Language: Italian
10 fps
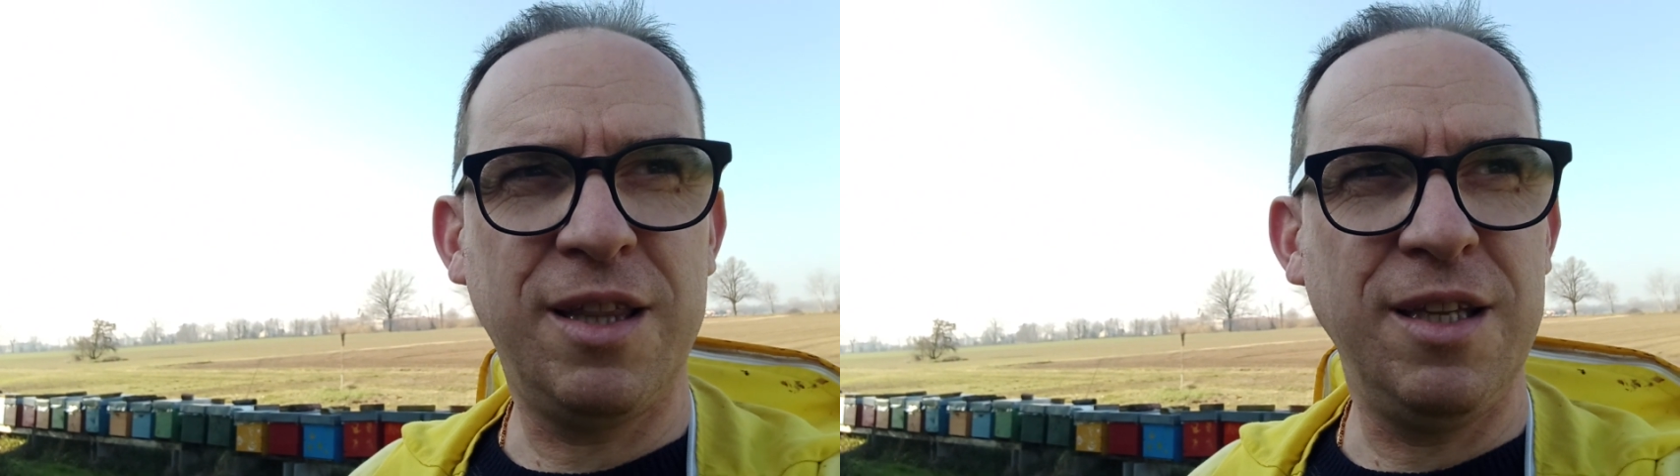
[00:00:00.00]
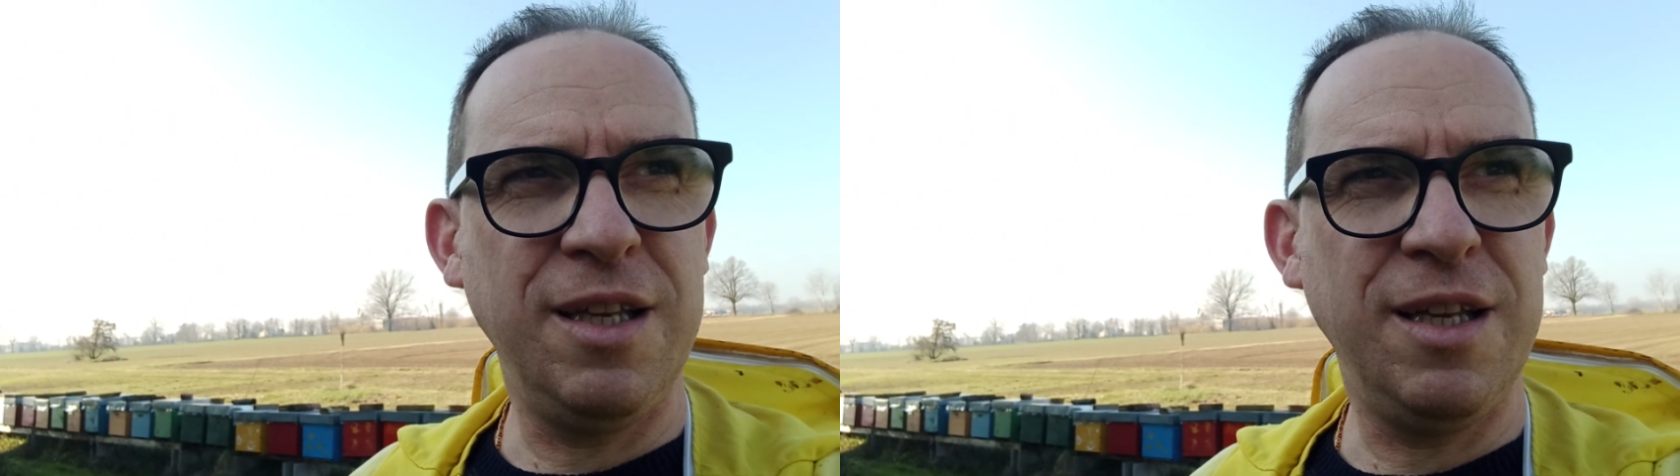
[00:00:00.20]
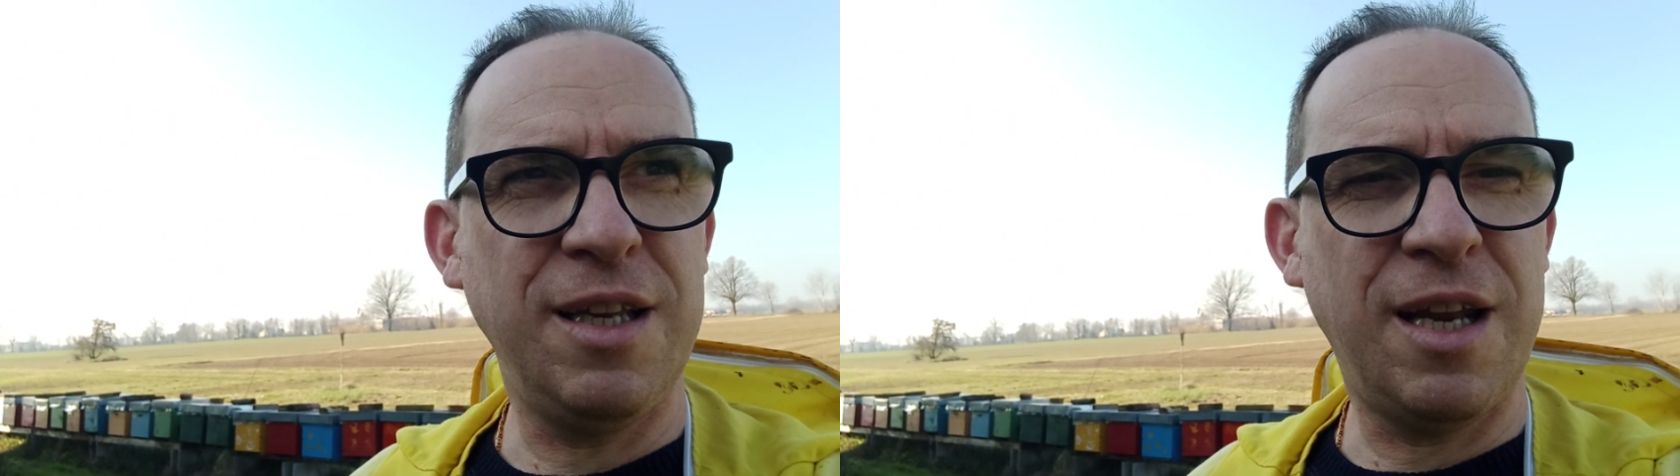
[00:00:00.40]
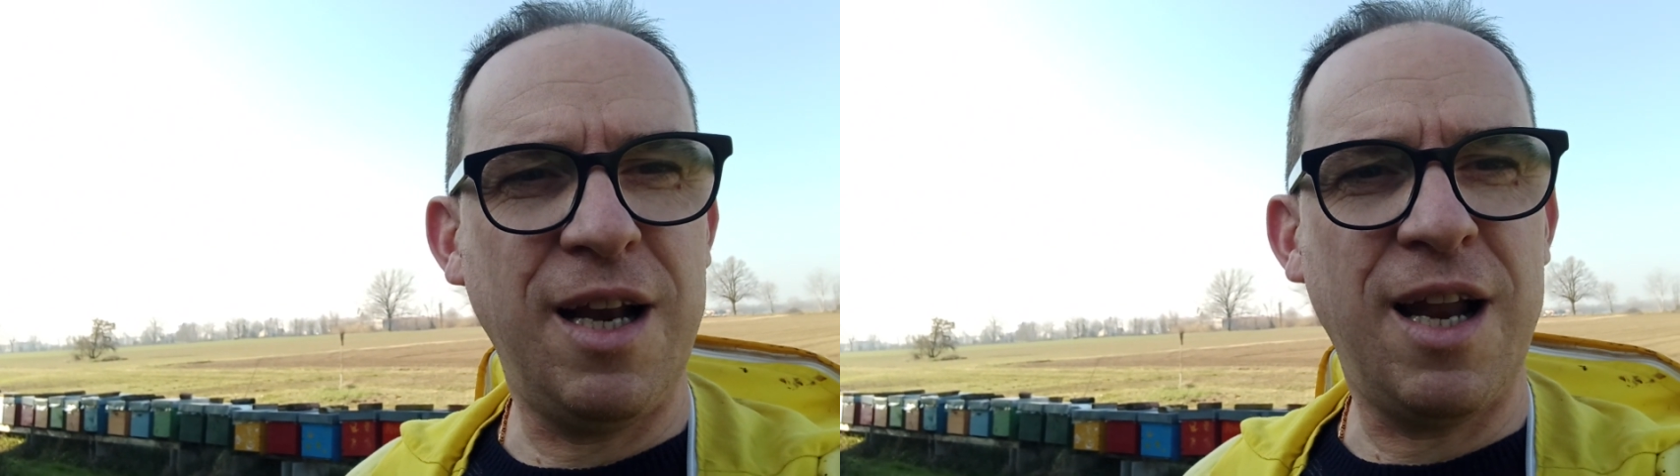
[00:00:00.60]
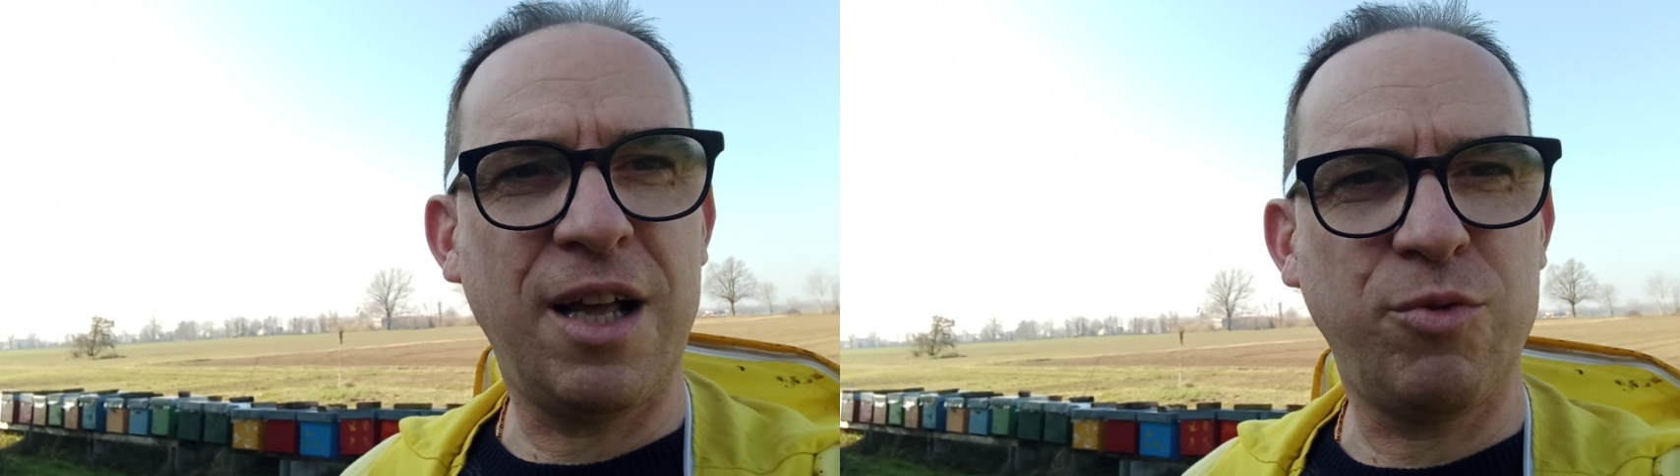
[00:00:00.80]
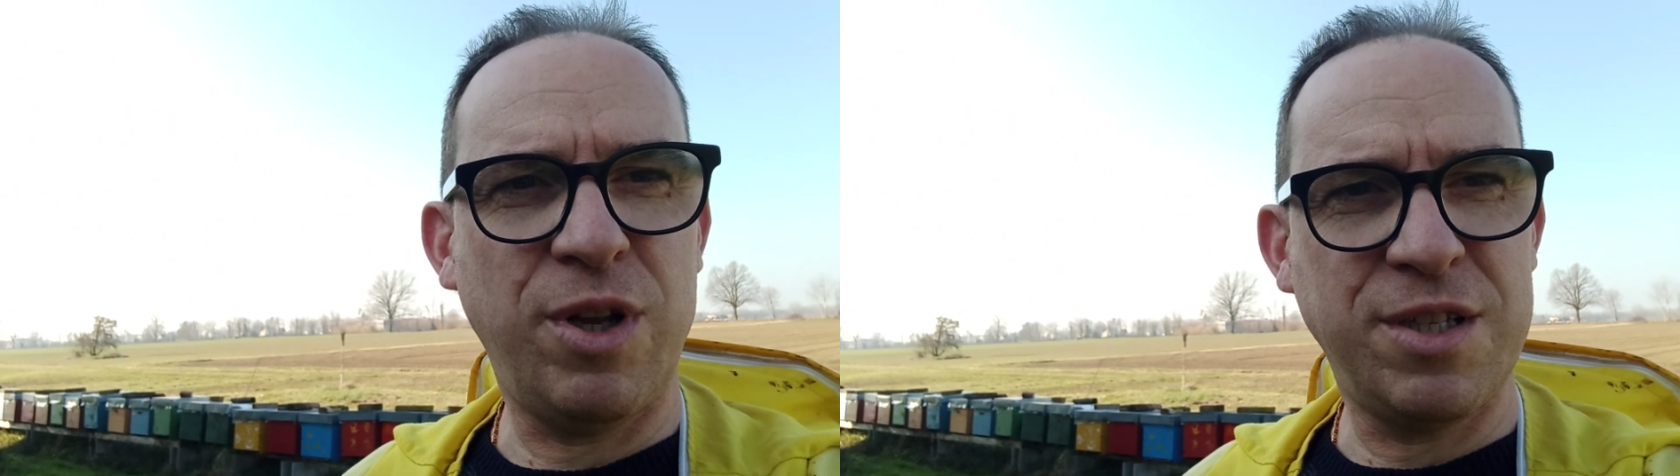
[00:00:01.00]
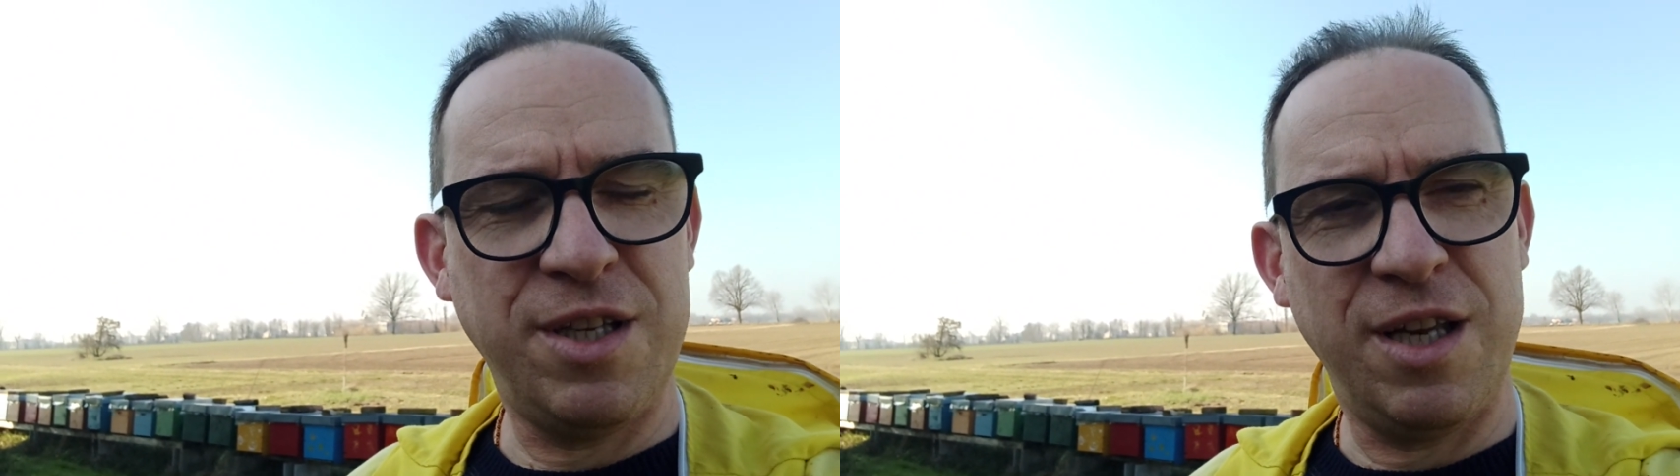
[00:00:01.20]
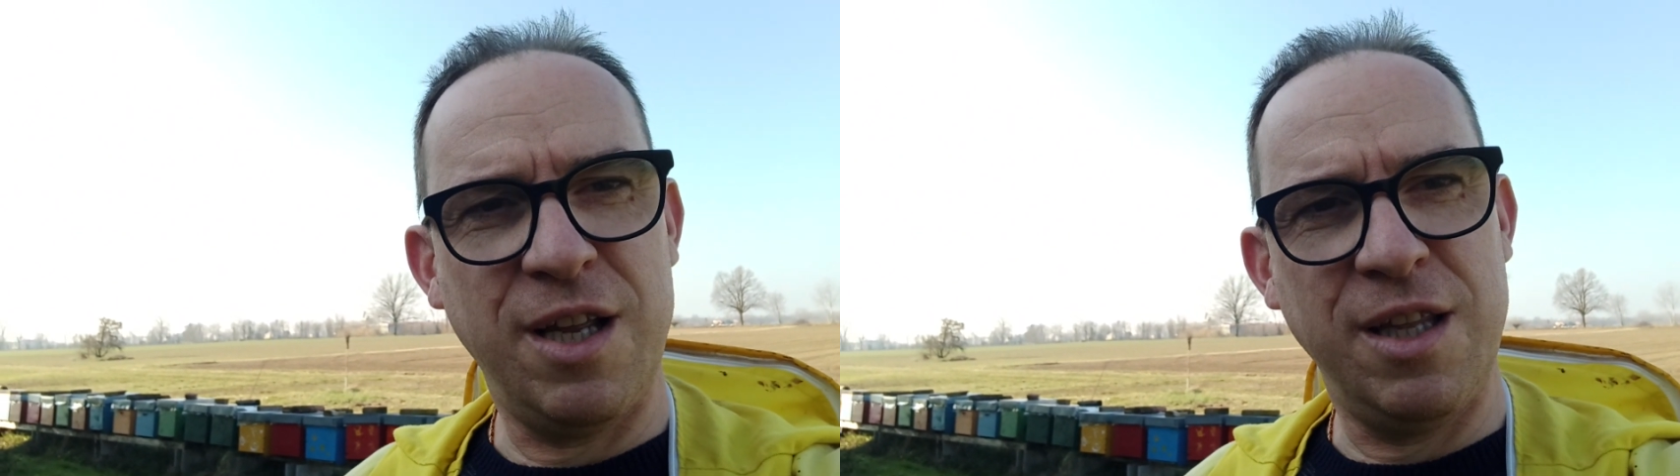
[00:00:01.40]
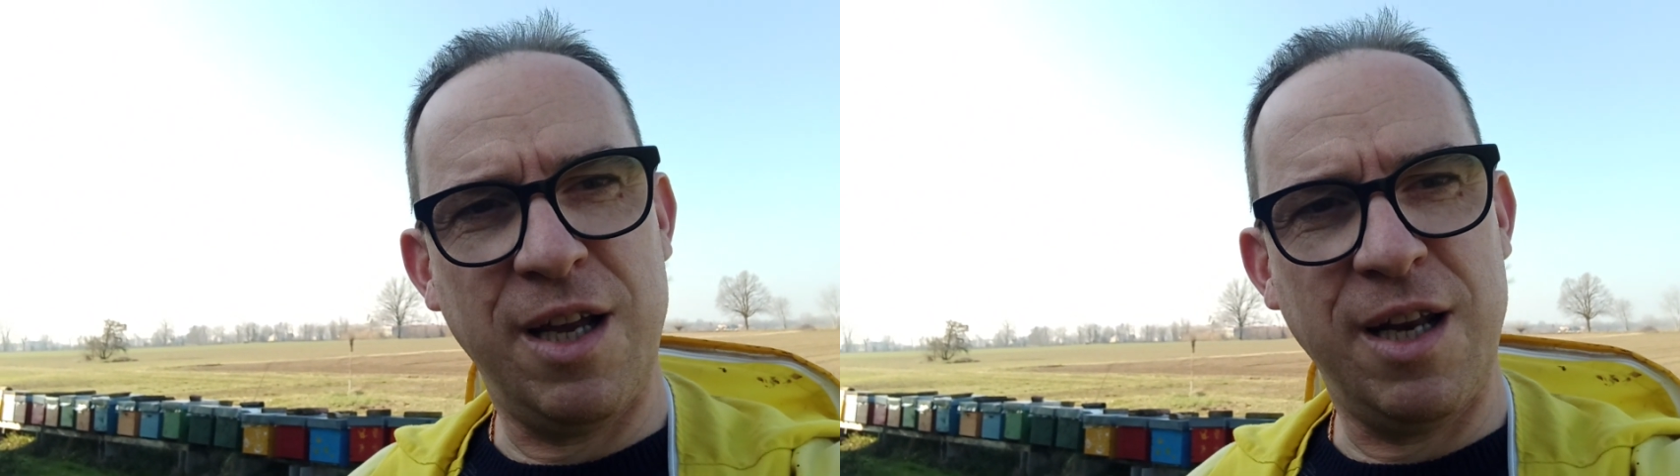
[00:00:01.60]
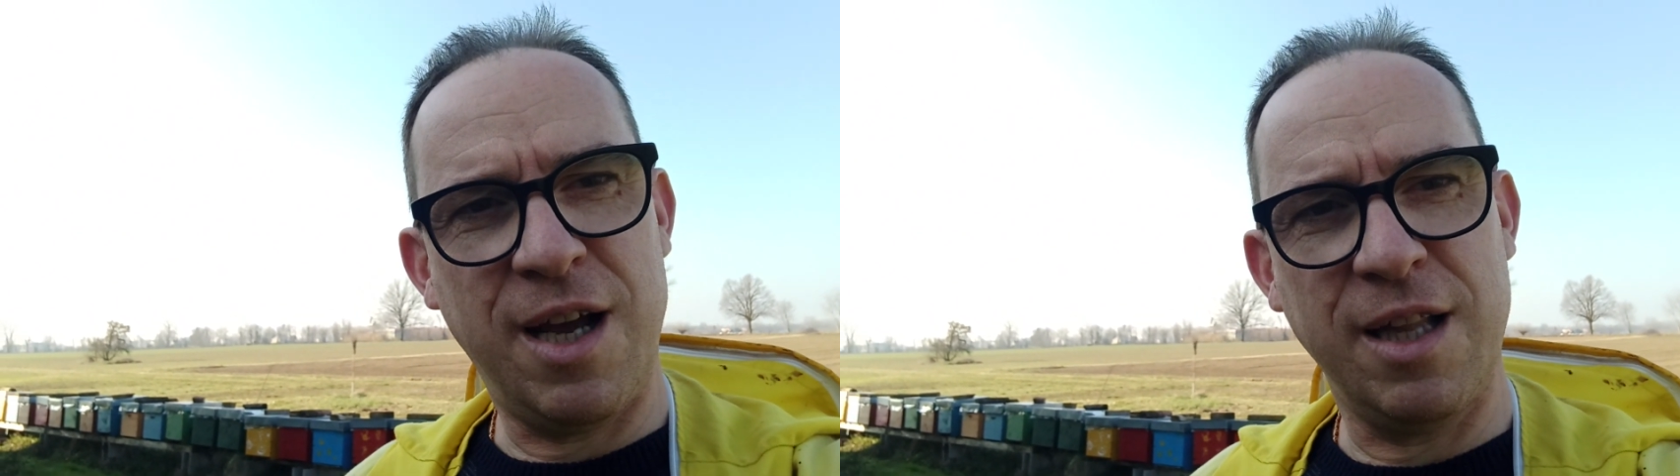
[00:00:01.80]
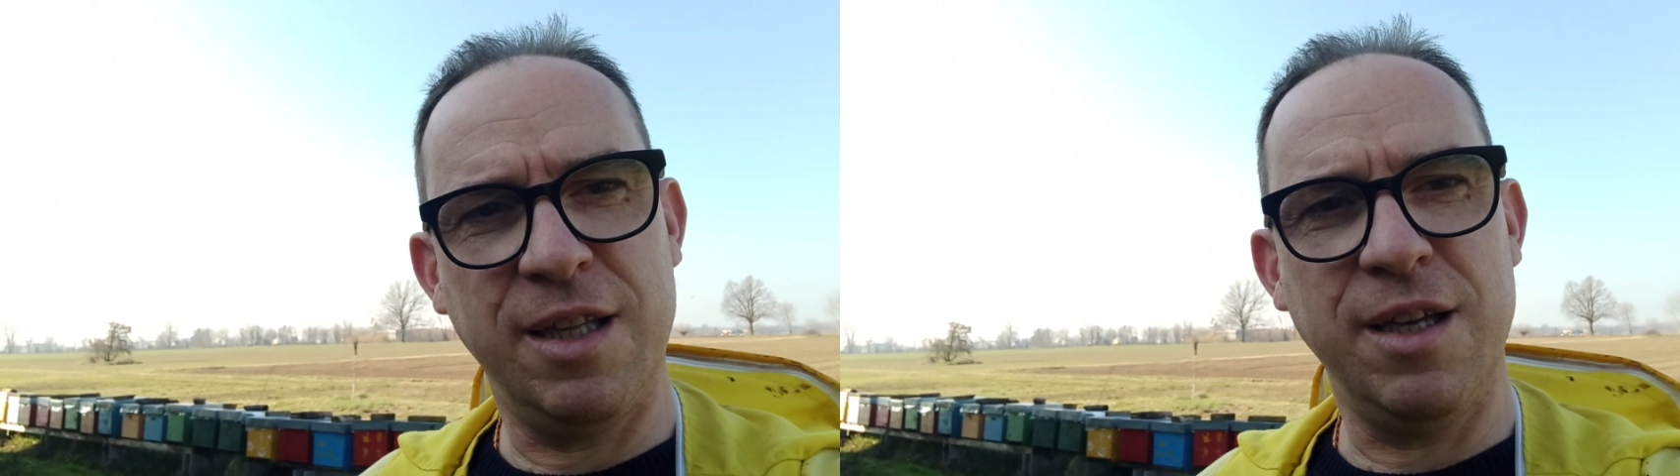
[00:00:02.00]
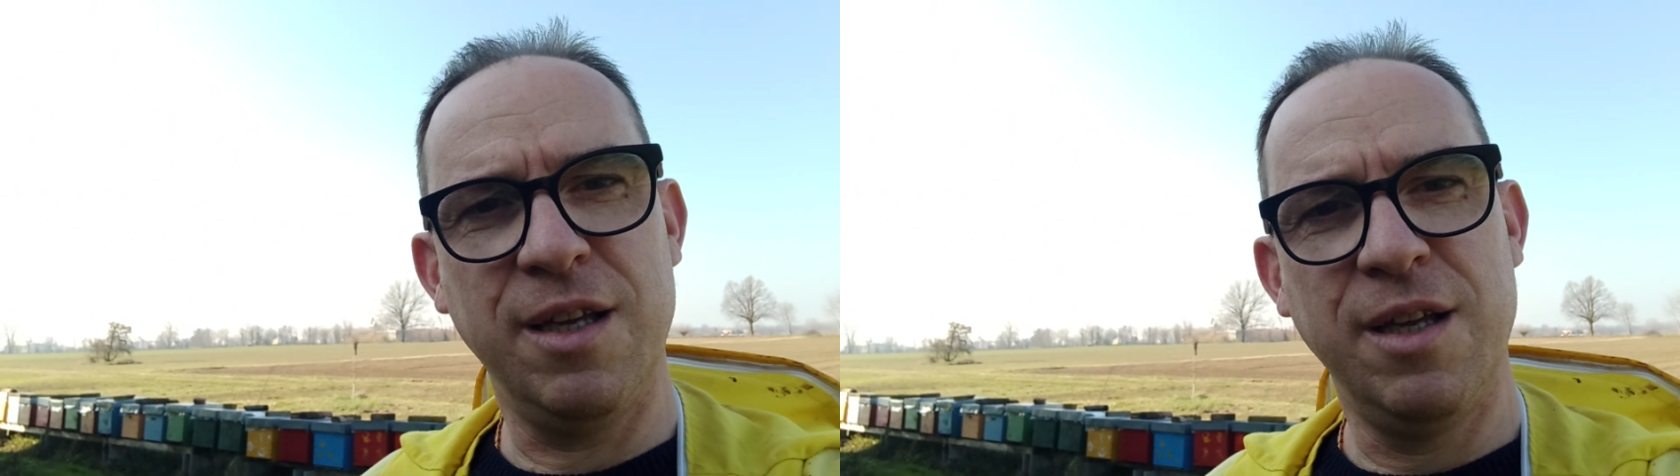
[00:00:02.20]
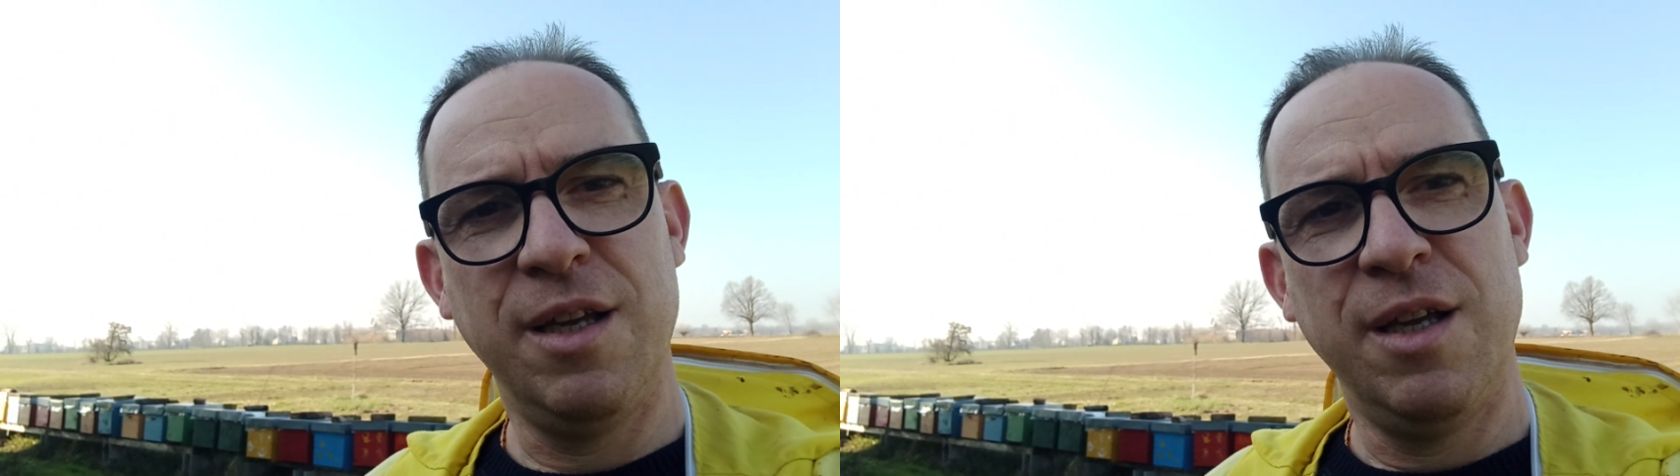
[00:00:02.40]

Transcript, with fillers: inanellato una serie di annate